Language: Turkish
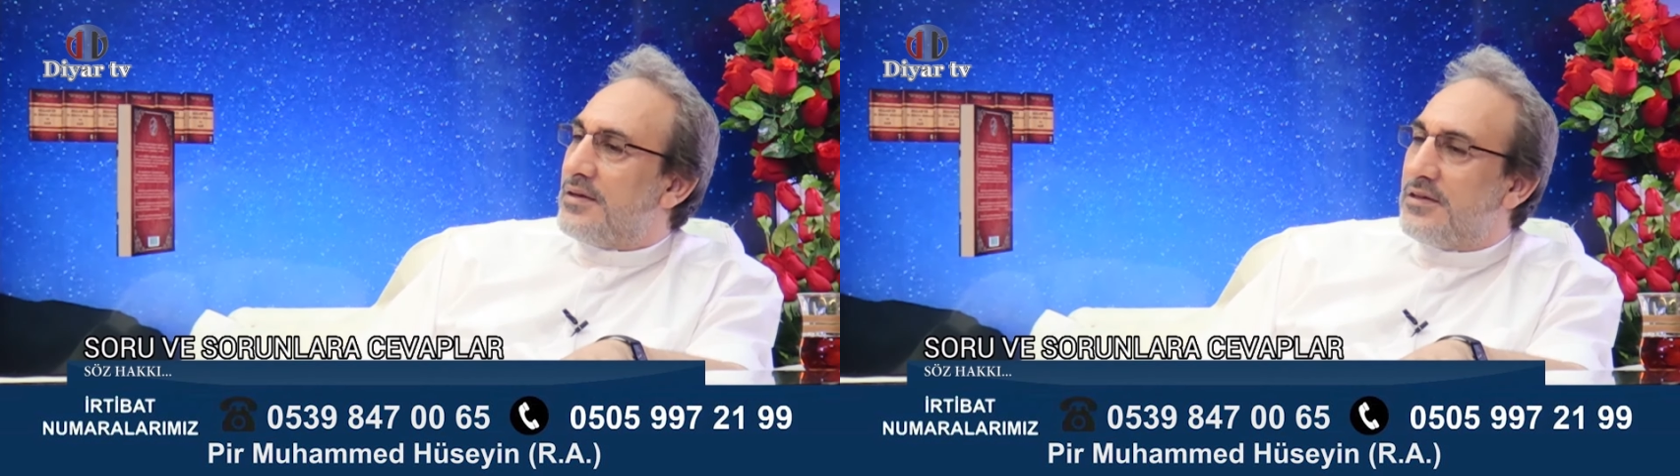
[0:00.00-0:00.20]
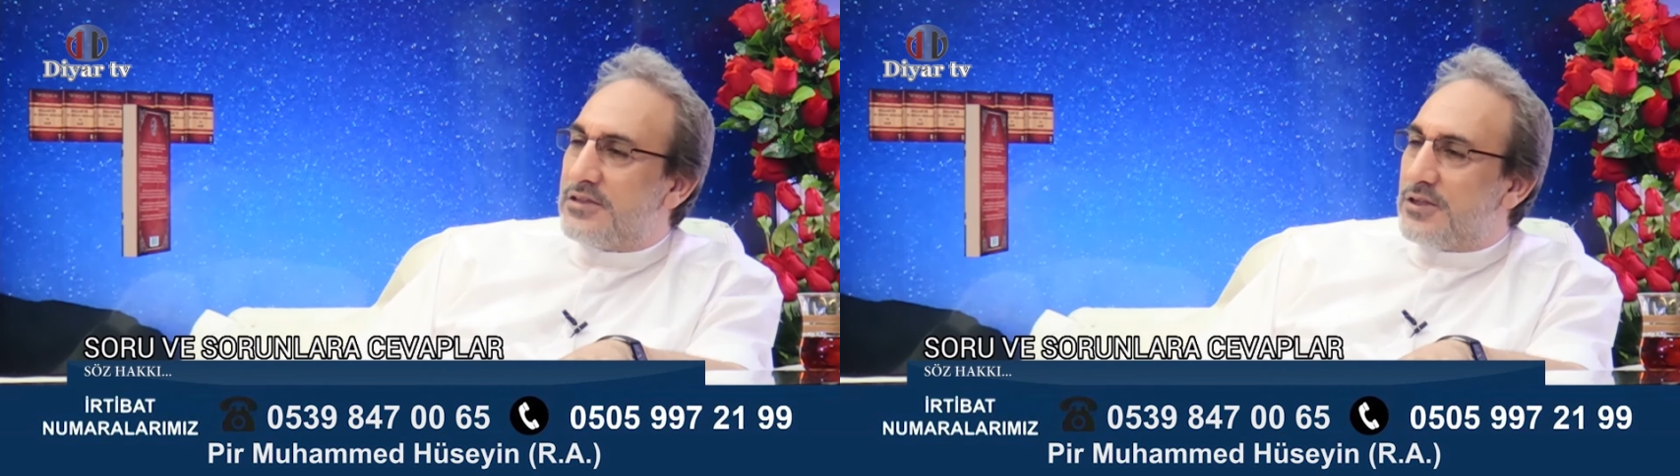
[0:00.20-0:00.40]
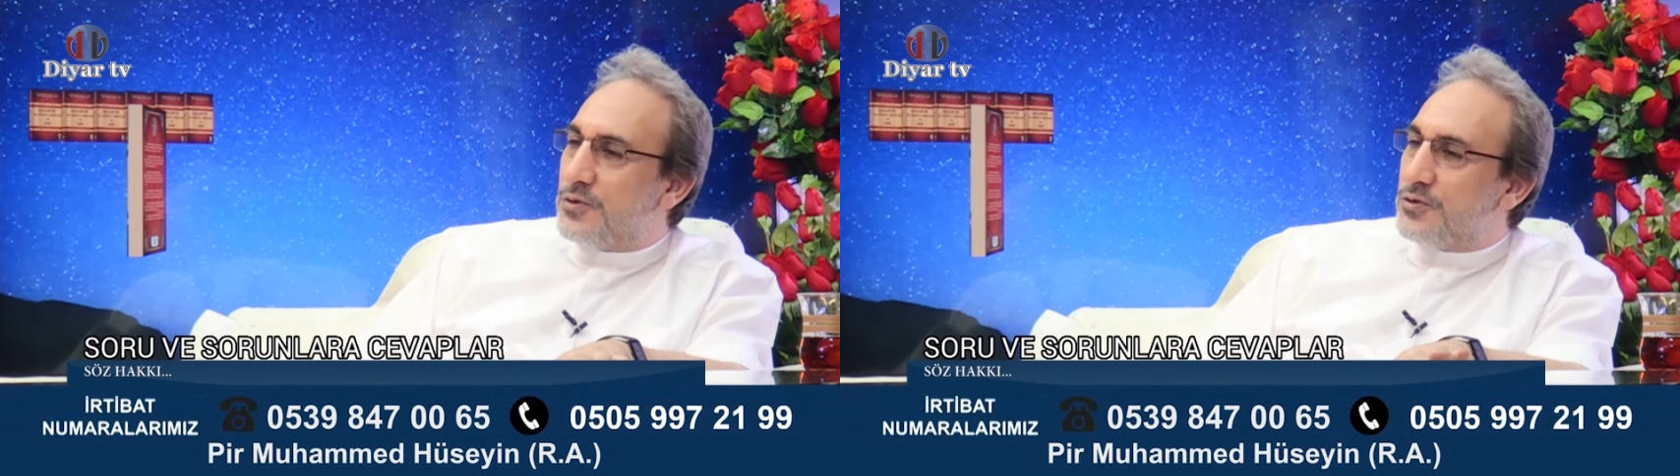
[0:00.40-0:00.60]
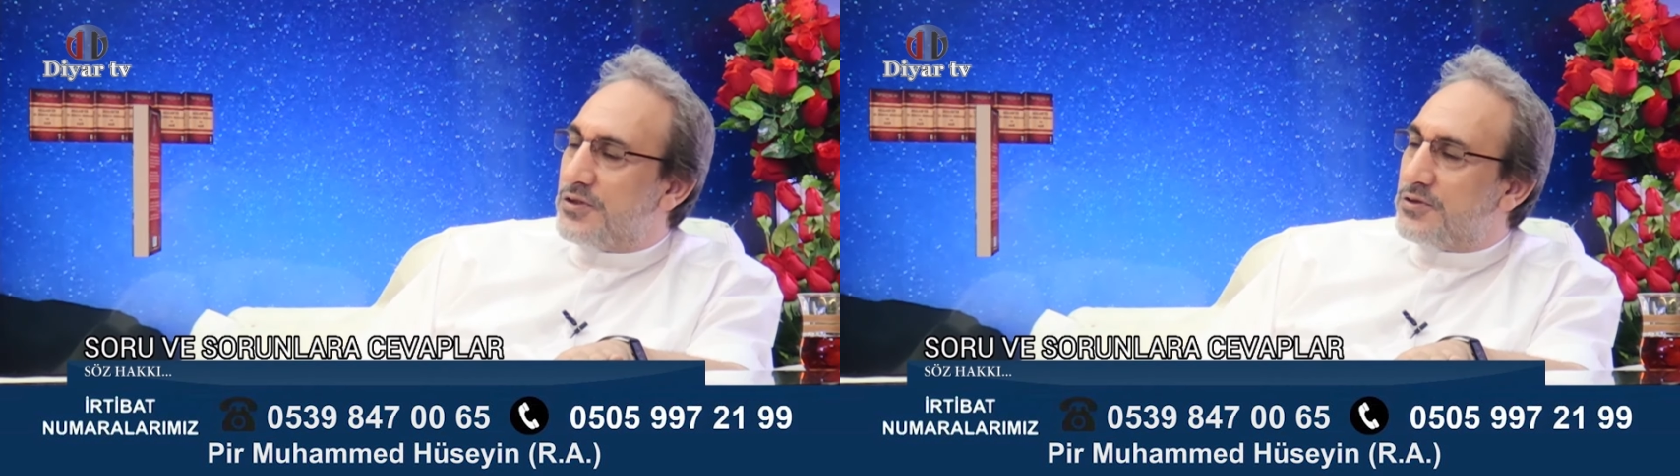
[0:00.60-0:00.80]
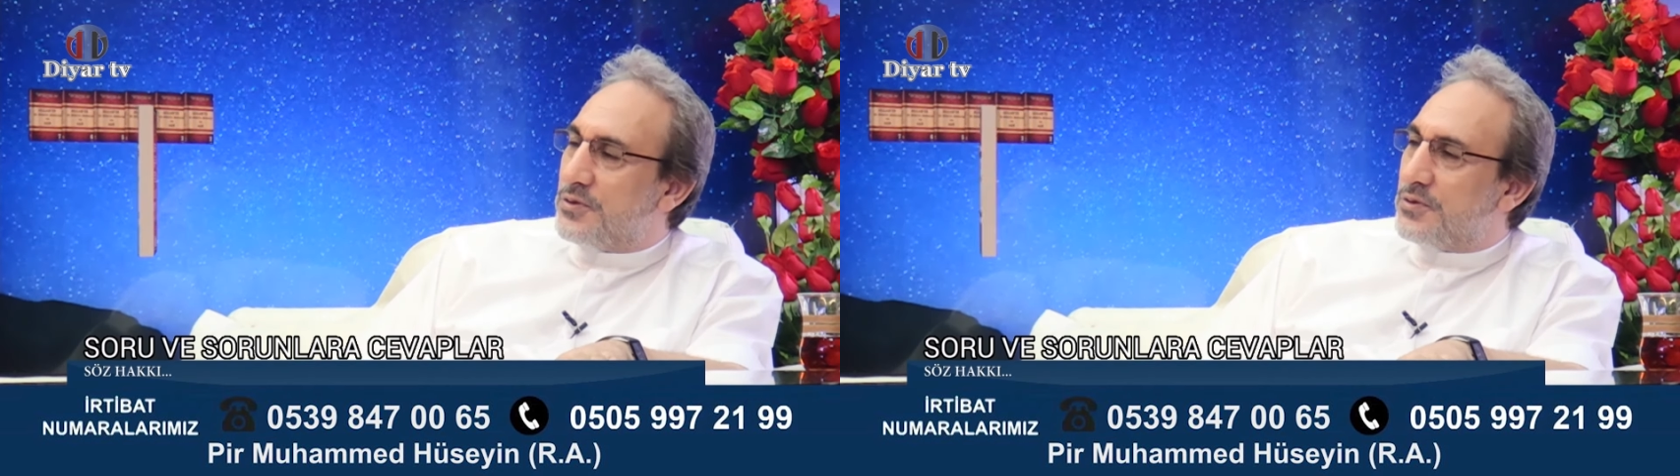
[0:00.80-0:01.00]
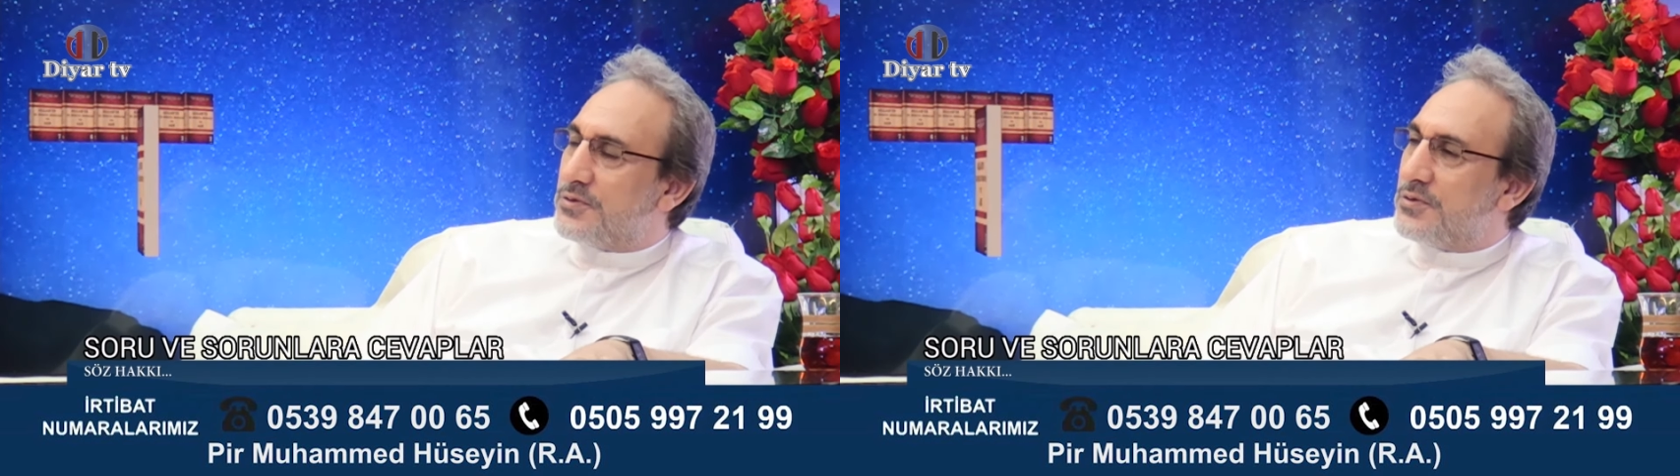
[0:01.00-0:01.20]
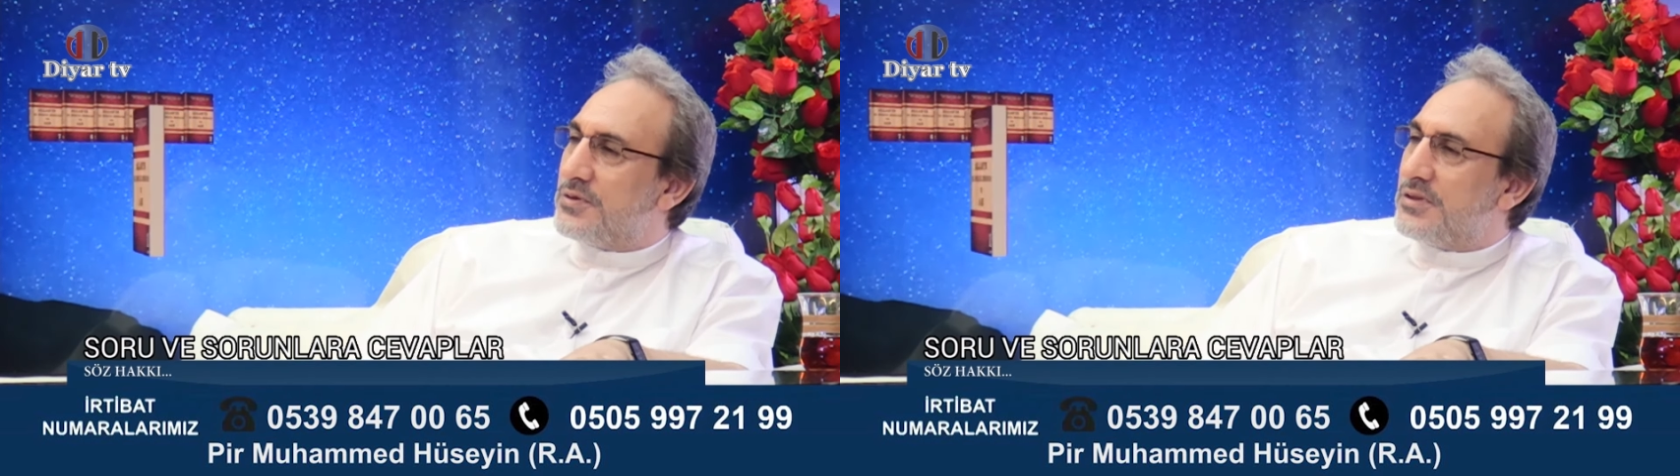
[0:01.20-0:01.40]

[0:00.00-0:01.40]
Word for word: İster Türkçesi olsun,